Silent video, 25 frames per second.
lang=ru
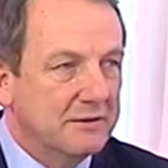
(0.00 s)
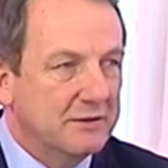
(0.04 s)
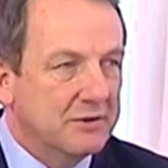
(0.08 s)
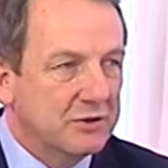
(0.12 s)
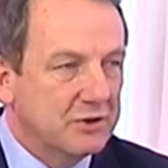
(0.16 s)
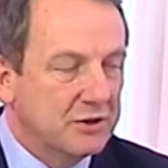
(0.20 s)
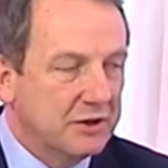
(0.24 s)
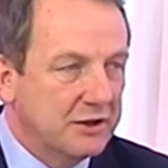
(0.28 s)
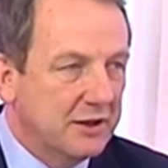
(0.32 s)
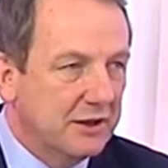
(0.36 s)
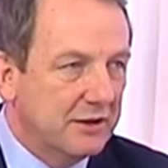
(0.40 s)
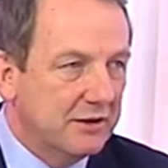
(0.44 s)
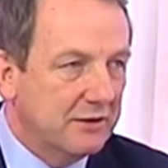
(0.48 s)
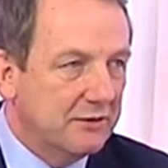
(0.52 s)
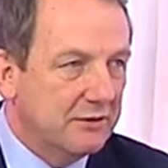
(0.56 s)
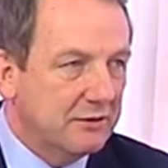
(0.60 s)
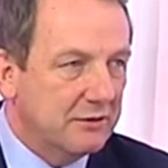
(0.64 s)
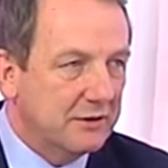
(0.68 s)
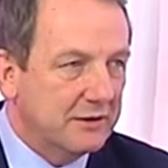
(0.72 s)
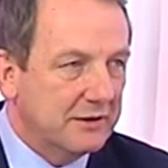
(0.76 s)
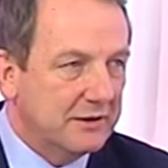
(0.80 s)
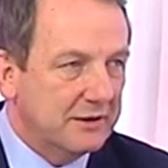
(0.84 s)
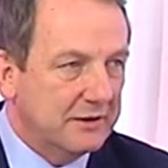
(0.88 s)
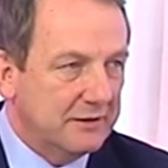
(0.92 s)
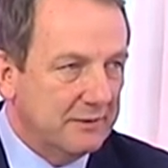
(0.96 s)
э, жителей
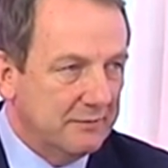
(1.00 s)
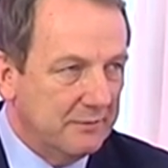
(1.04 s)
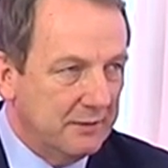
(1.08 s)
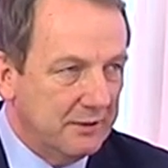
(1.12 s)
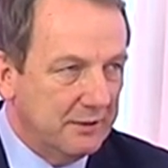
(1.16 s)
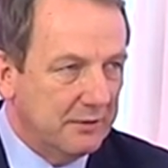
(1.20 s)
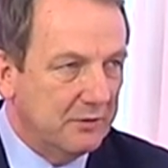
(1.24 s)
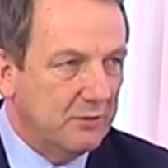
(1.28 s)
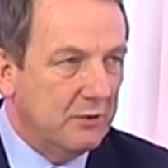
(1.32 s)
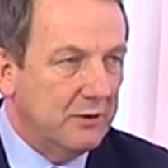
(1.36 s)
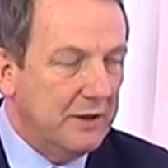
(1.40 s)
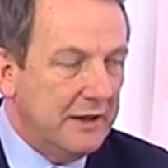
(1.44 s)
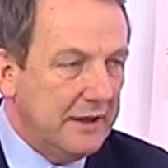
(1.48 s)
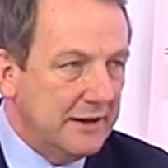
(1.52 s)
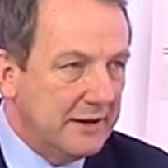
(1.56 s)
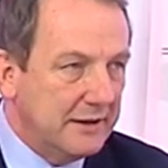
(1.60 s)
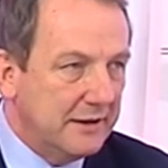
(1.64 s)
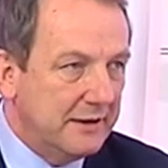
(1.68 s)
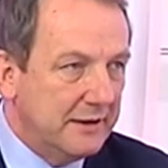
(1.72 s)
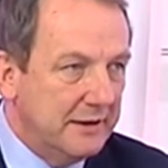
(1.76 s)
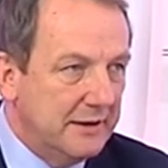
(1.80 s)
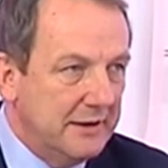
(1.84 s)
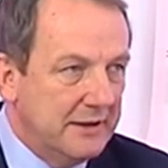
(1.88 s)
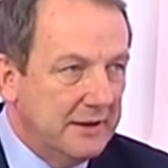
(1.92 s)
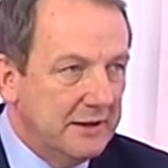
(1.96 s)
города там, или
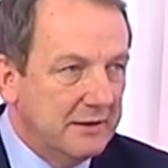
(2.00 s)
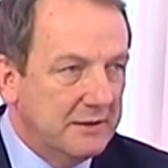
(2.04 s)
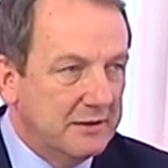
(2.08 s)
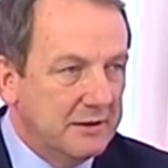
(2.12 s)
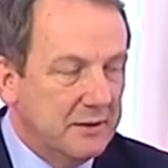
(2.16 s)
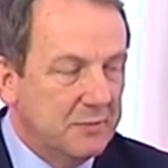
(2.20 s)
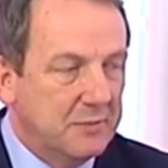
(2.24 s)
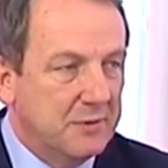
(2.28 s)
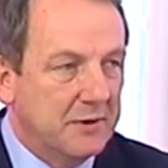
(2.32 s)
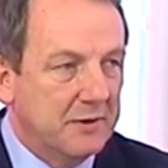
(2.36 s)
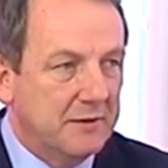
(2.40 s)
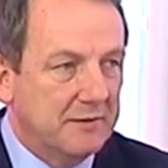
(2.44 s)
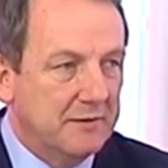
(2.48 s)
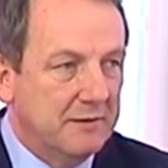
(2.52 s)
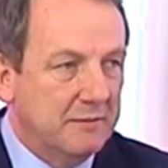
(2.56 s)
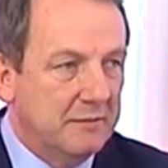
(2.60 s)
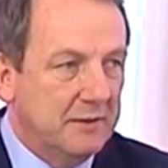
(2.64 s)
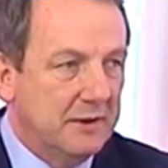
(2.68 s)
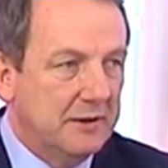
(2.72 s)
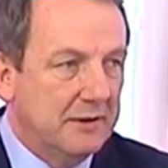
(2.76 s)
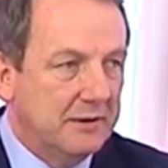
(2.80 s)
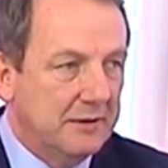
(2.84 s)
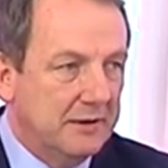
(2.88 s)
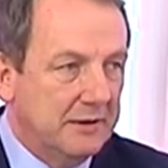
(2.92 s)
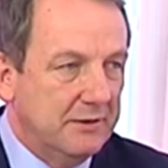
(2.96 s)
гуляние на 1
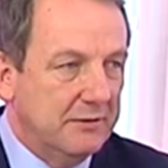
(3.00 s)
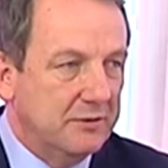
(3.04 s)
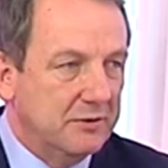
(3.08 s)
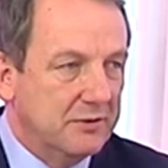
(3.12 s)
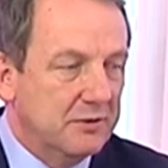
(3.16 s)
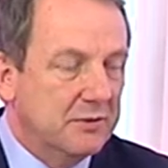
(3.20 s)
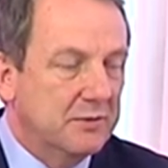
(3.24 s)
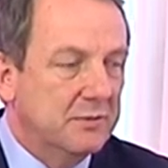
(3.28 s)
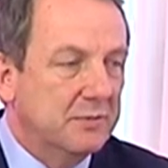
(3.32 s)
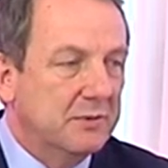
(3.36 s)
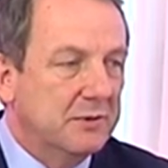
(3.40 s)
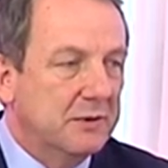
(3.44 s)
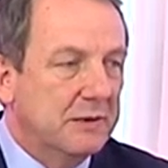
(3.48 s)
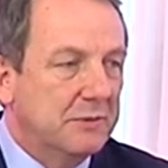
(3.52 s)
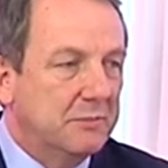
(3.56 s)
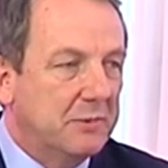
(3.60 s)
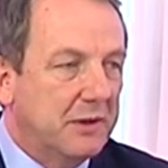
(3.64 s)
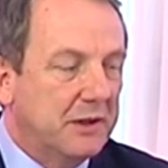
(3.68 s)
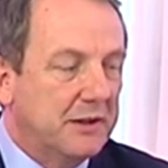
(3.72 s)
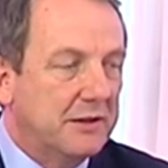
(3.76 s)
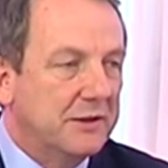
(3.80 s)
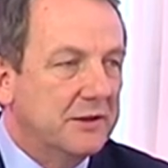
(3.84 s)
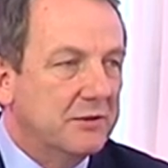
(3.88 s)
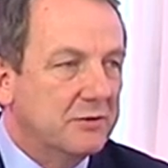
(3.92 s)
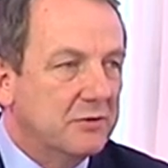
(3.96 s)
мая, они должны
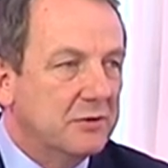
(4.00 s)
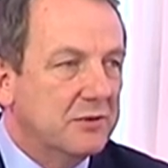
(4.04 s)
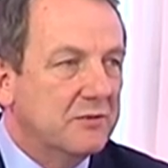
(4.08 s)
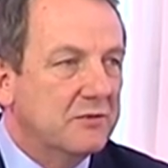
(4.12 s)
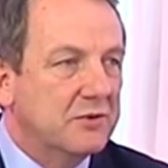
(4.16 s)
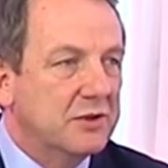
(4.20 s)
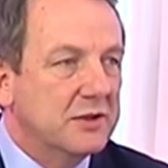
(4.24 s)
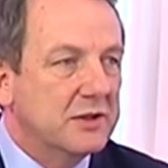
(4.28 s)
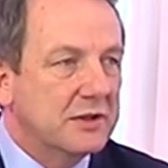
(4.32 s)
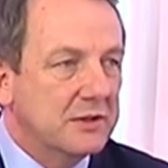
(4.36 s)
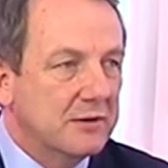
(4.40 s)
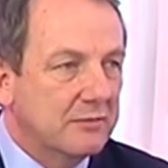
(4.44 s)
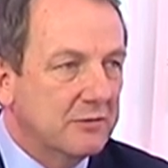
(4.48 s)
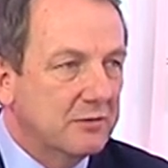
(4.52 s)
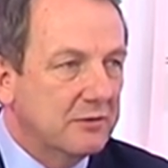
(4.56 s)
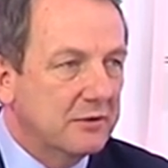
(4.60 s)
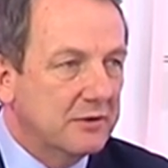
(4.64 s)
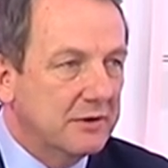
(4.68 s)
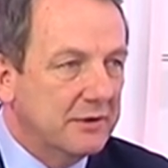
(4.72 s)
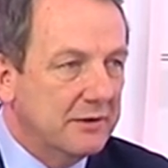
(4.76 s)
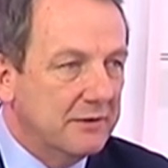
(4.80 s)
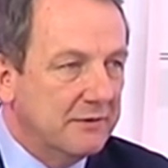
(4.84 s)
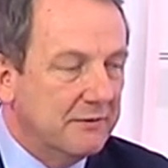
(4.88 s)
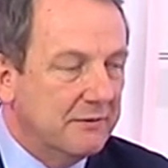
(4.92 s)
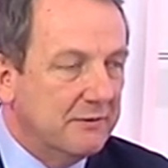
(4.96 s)
проходить уже в чистом
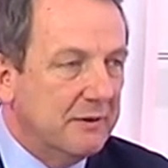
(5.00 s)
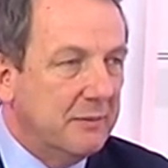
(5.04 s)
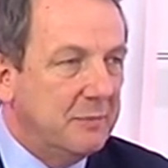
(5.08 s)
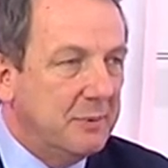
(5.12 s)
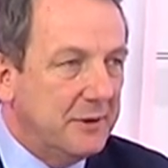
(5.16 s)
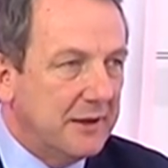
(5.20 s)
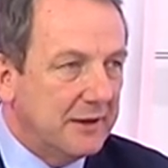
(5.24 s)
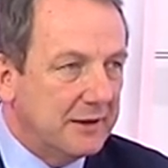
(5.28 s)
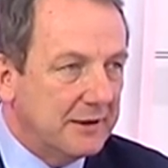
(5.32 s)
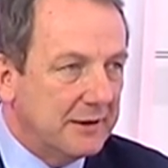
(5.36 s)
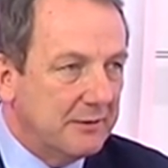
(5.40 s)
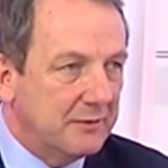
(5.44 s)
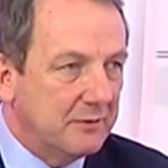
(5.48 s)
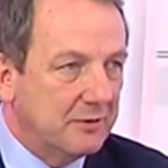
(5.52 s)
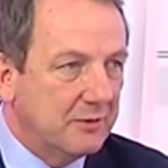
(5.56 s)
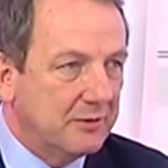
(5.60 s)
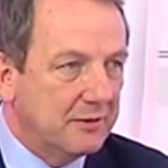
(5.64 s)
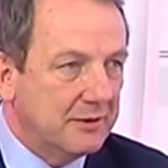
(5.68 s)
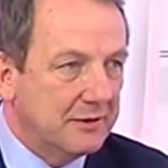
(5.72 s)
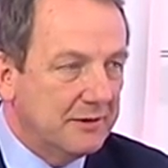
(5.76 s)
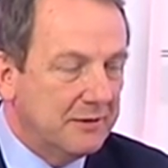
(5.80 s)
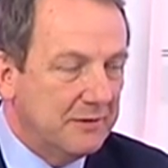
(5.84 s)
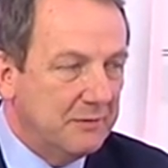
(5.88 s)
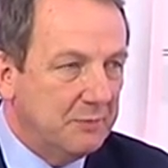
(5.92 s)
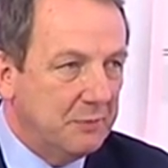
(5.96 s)
городе, в опрятном
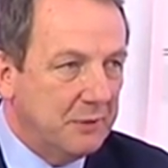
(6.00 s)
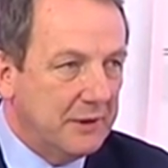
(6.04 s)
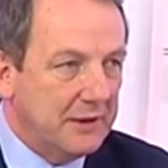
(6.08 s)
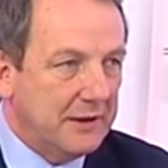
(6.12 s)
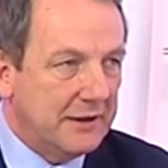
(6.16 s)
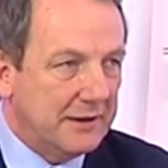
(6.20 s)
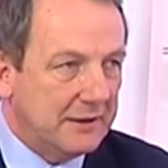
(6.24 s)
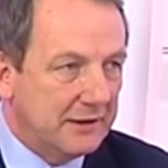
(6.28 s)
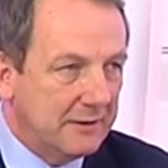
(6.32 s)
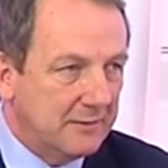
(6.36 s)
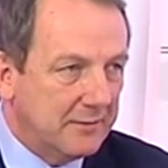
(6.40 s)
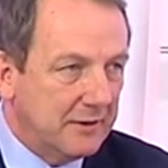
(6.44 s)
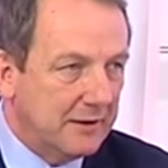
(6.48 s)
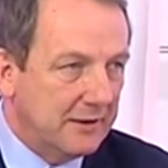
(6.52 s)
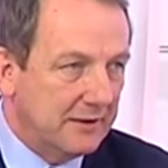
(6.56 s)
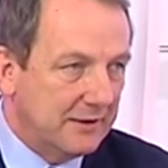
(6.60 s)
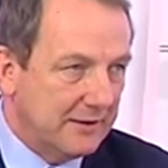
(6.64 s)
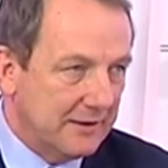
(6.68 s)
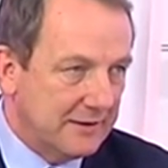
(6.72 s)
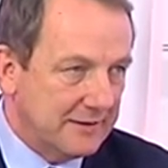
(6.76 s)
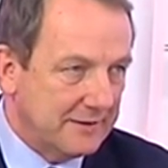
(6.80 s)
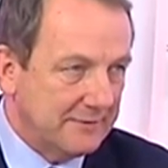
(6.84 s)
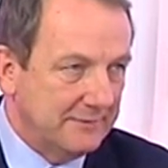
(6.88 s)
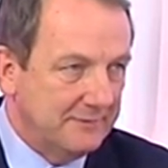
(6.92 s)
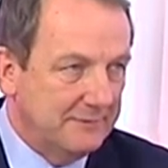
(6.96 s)
городе, приятном для
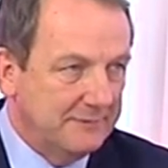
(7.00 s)
глаз.